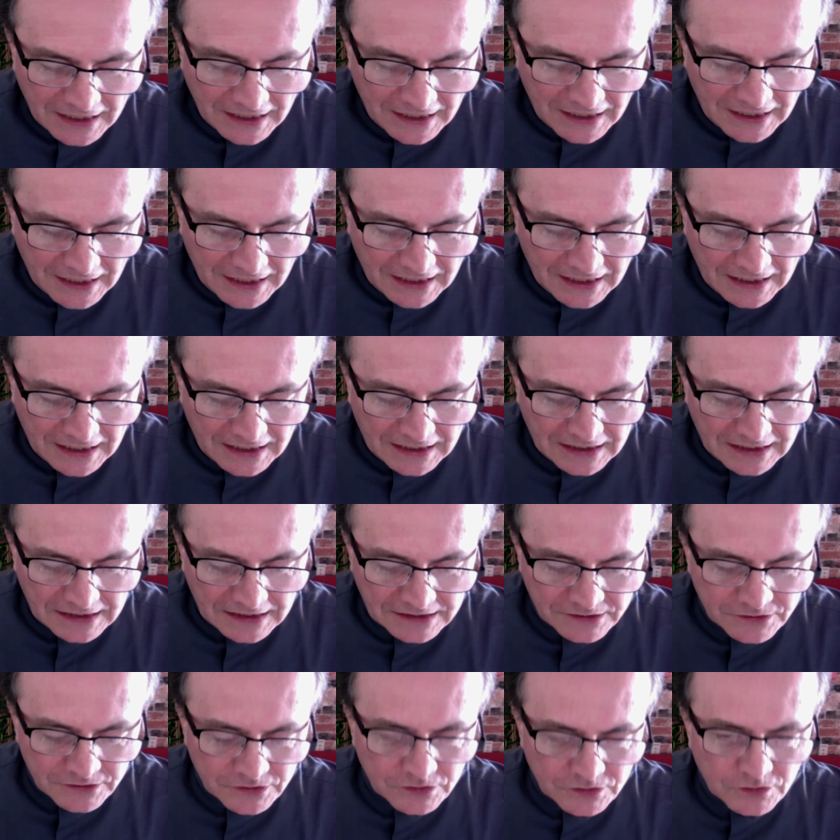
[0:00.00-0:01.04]

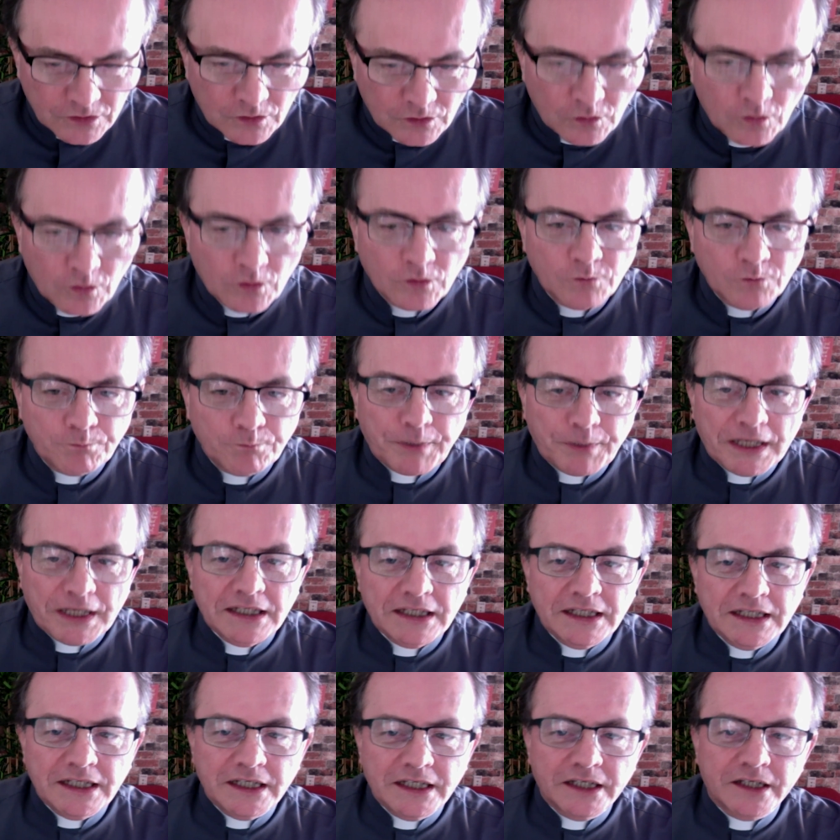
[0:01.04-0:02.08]
es un
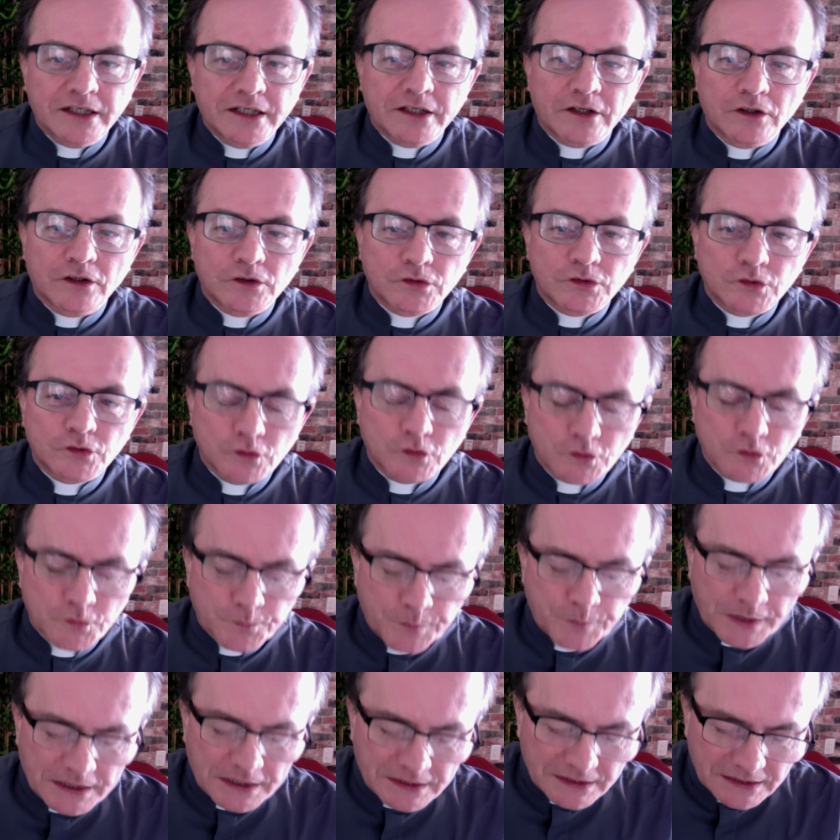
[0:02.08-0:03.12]
peligro
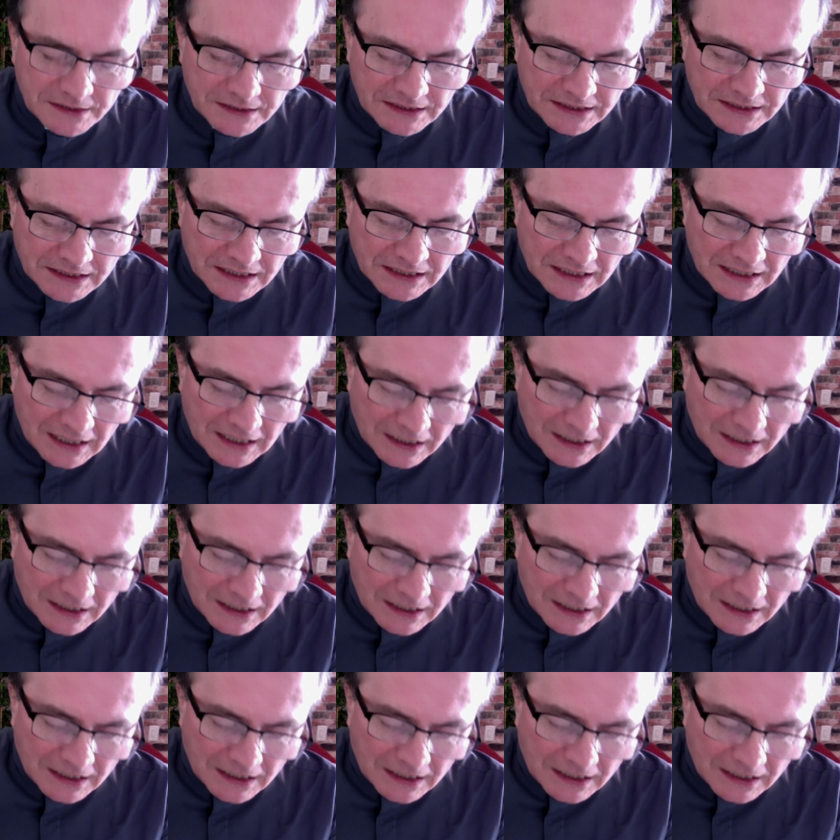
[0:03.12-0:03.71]
suspender la